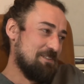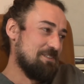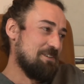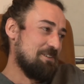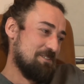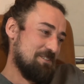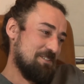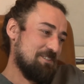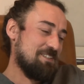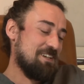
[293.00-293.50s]

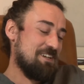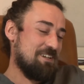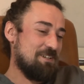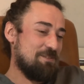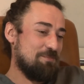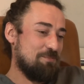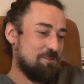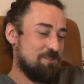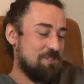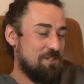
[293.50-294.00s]
no i
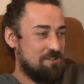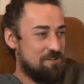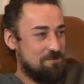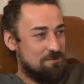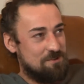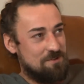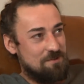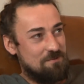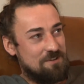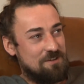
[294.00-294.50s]
tak później jeszcze
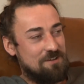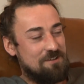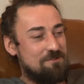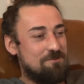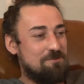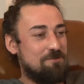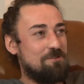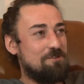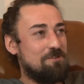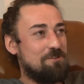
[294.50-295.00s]
poszedłem na takie
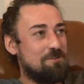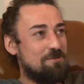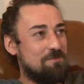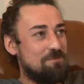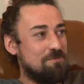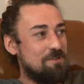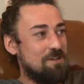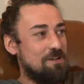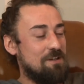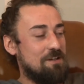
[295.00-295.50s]

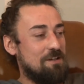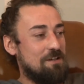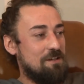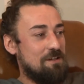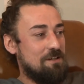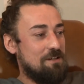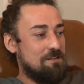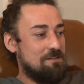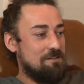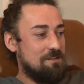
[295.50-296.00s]
studium,
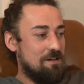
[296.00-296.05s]
Aha.